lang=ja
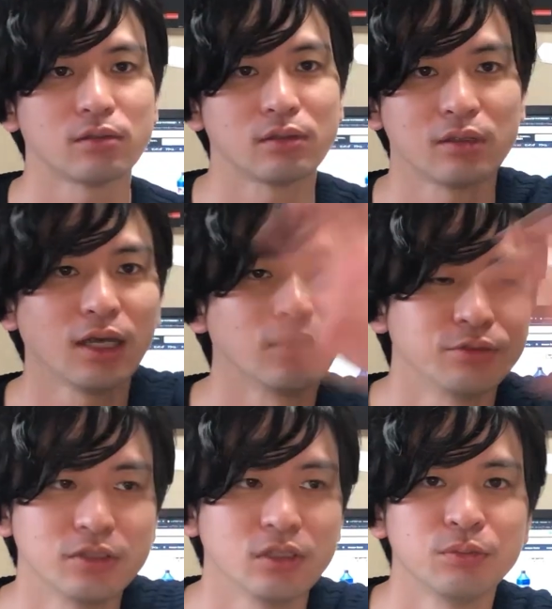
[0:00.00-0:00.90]
なんか
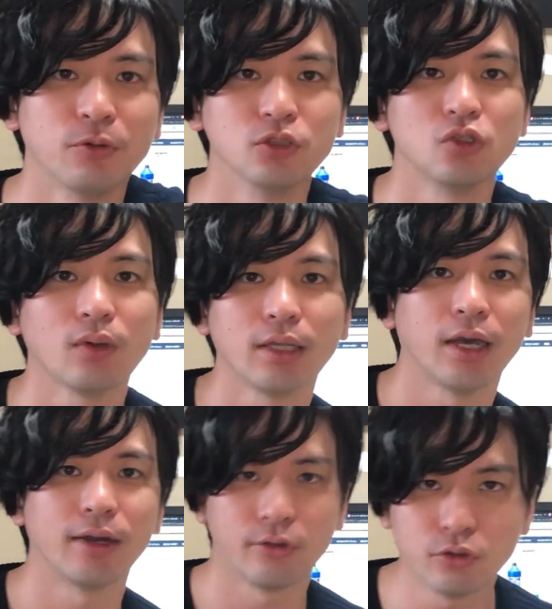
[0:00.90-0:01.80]
普通にスポンジとかで
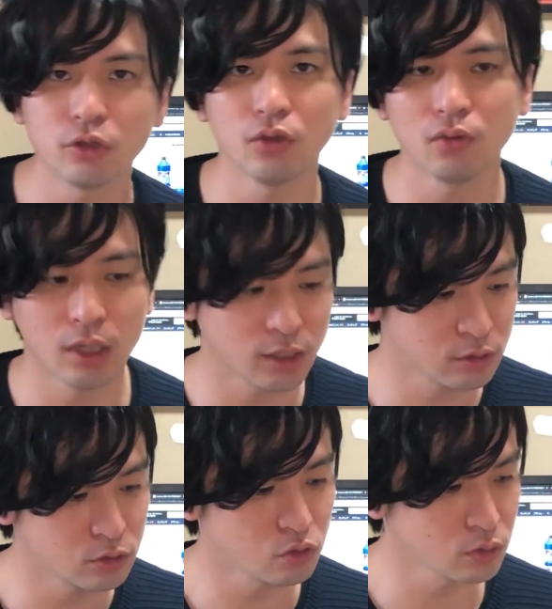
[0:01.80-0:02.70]
洗うっていうのが
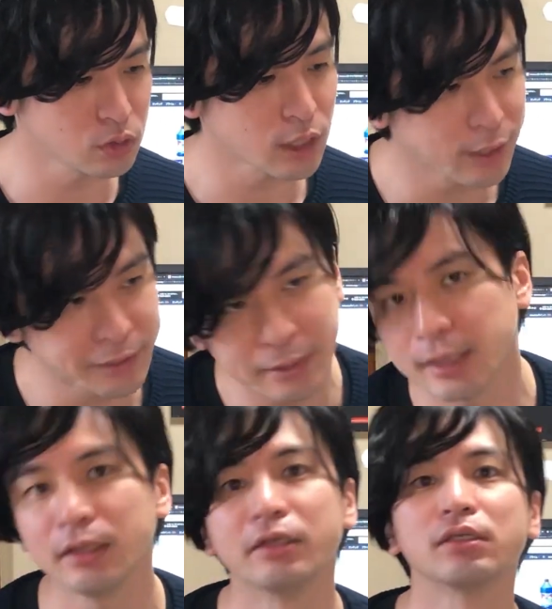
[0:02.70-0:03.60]
通常の使い方
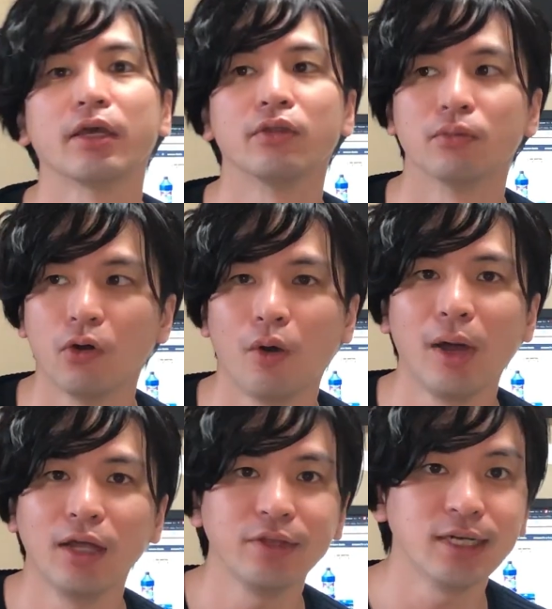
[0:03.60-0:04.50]
なんですけれども、
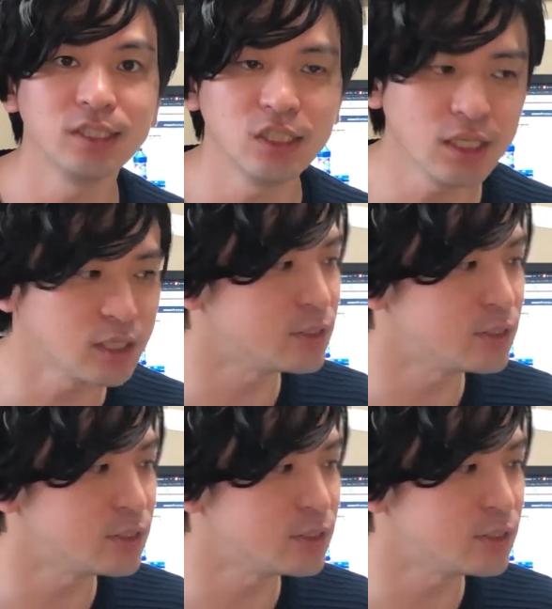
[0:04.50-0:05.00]
まああんな感じでで